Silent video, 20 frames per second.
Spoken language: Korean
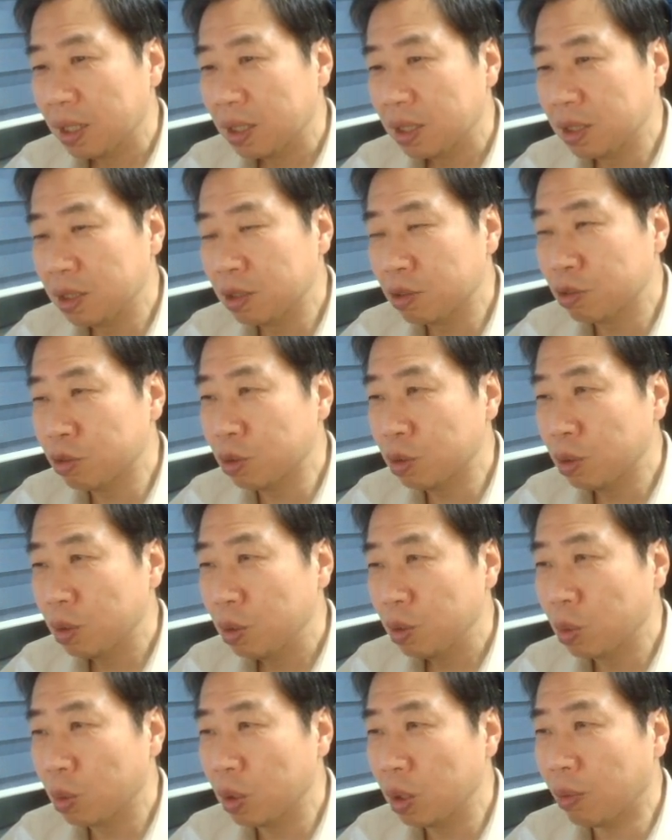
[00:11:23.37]
그리고
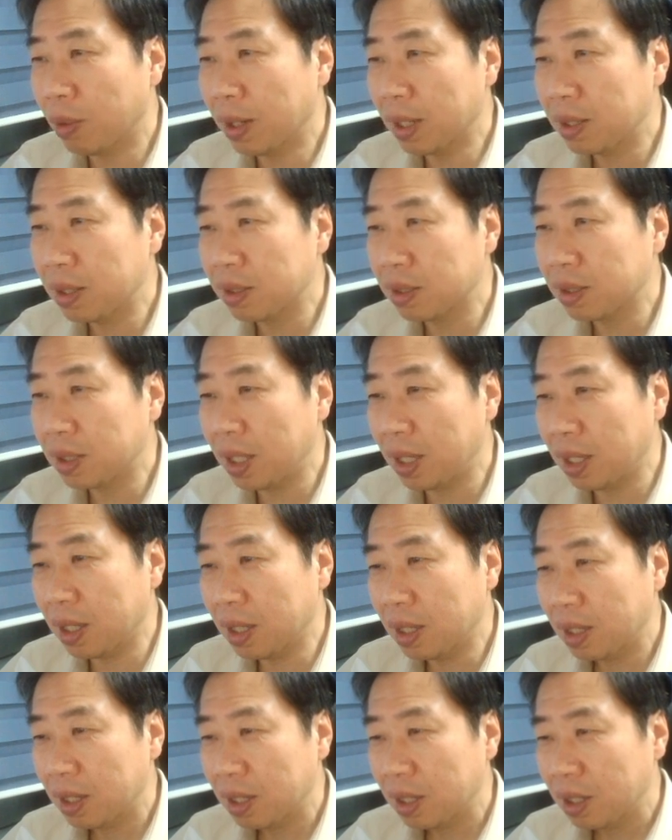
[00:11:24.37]
여기 왔을 때
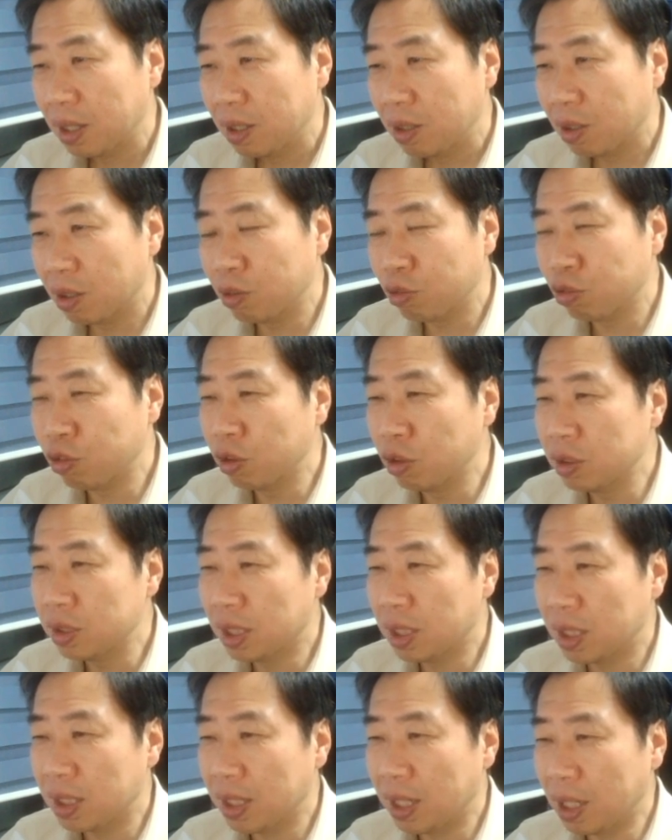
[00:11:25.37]
여기 누르는
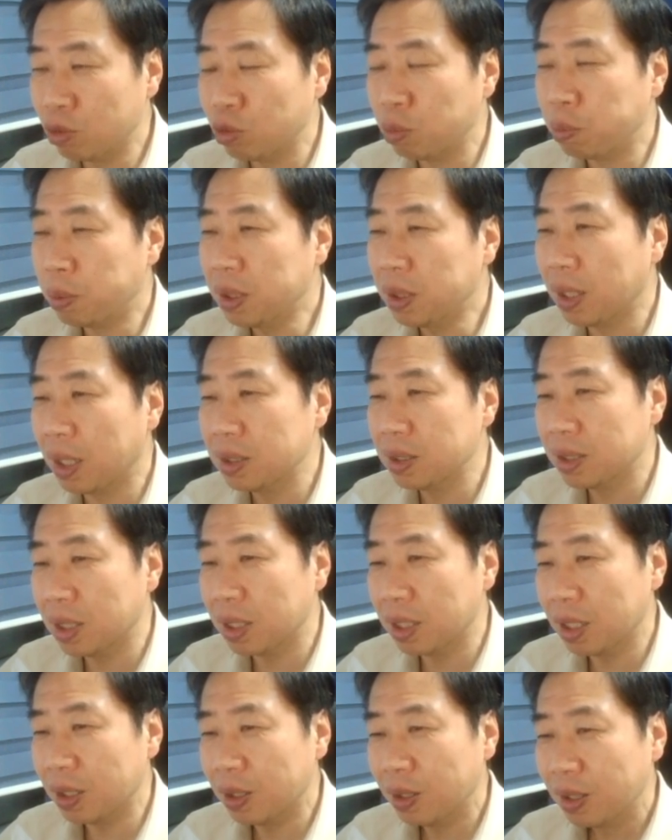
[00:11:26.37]
자리가 아주 빛나는
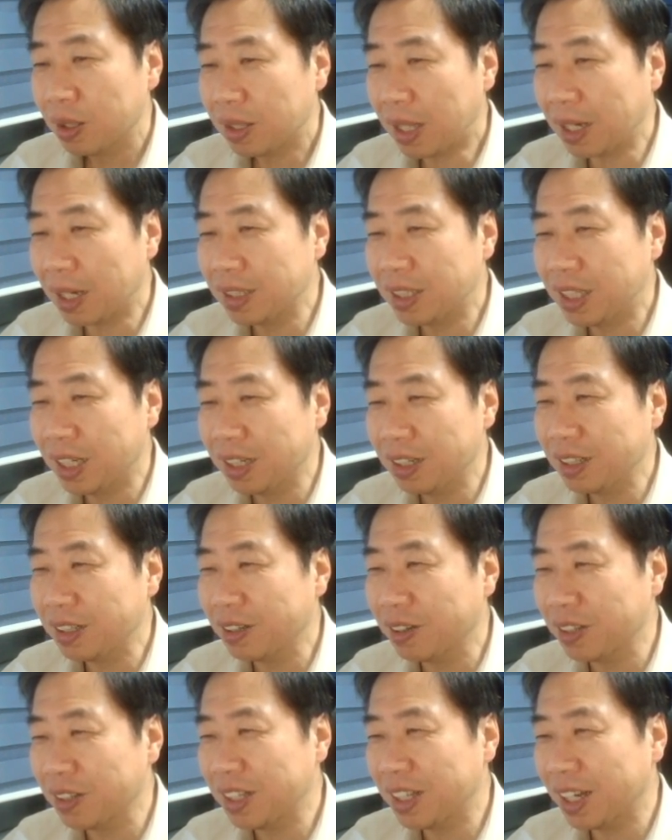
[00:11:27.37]
자리예요. 당시에는
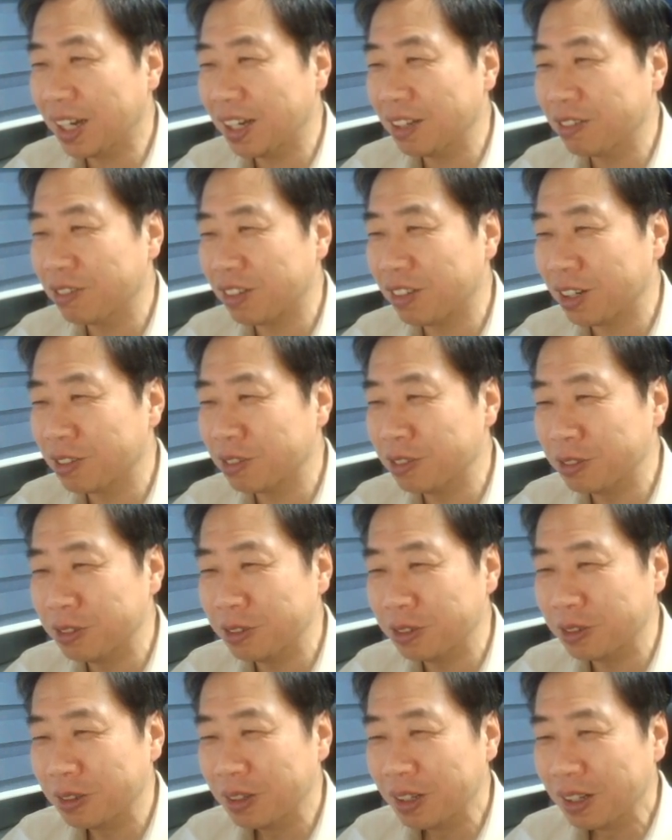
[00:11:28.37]
이거 이상한
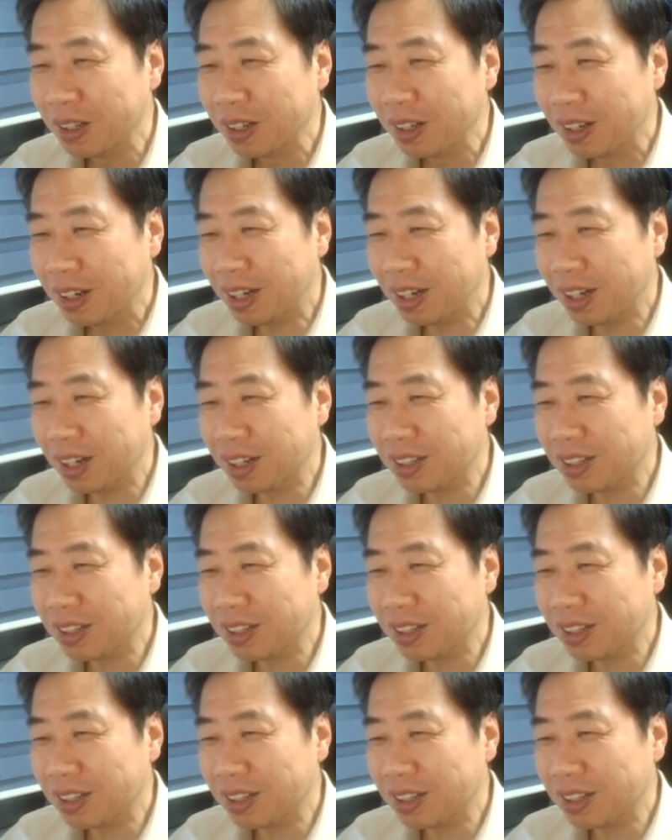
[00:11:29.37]
수라고 아